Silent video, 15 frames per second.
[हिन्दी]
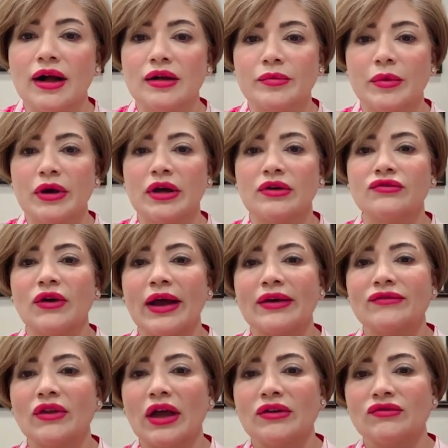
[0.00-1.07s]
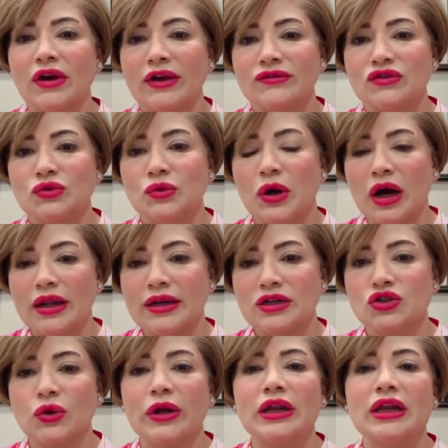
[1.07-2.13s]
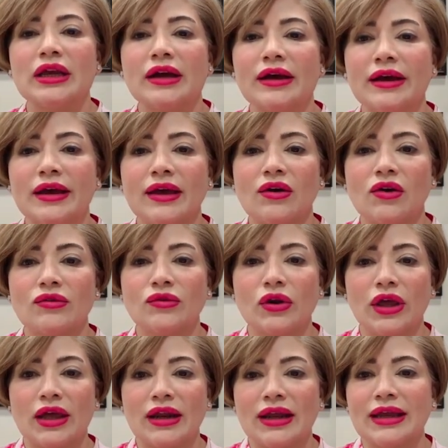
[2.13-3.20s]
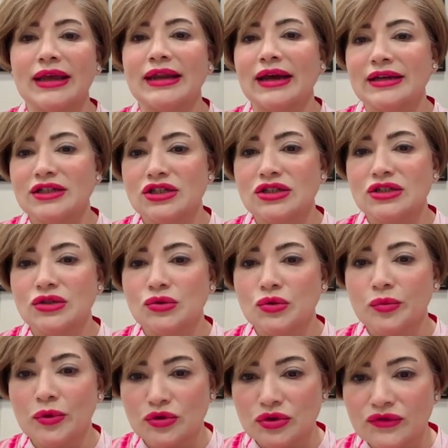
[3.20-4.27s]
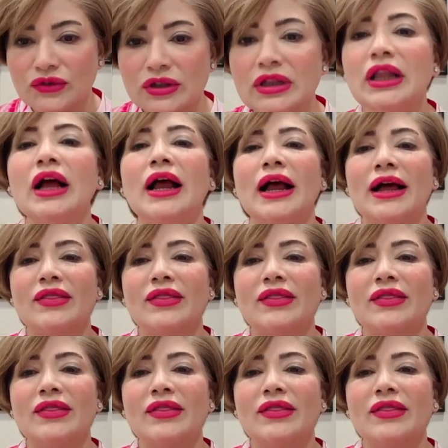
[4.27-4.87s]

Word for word: अकबर फाइव फाइव नाइन टू खान ने ज्वाइन किया है और वो कह रहे हैं कि नाइस यू ब्यूटिफुल